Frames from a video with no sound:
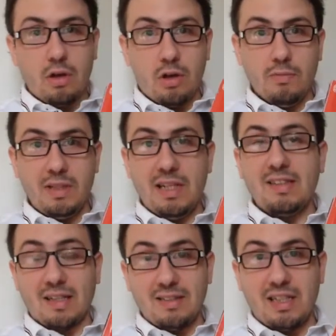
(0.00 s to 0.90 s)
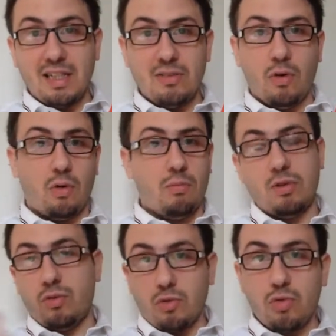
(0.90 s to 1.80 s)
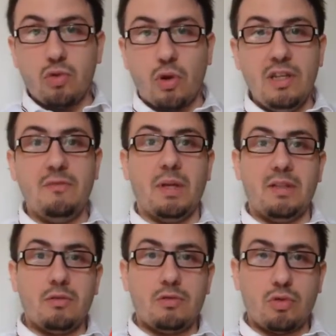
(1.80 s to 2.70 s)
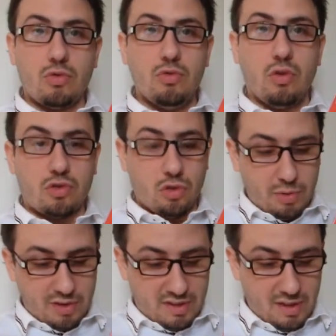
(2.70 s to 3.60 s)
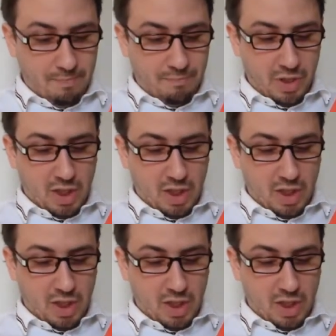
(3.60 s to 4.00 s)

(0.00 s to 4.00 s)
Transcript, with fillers: comme il est indiqué dans bah, d'autres livres, mais surtout dans celui-ci,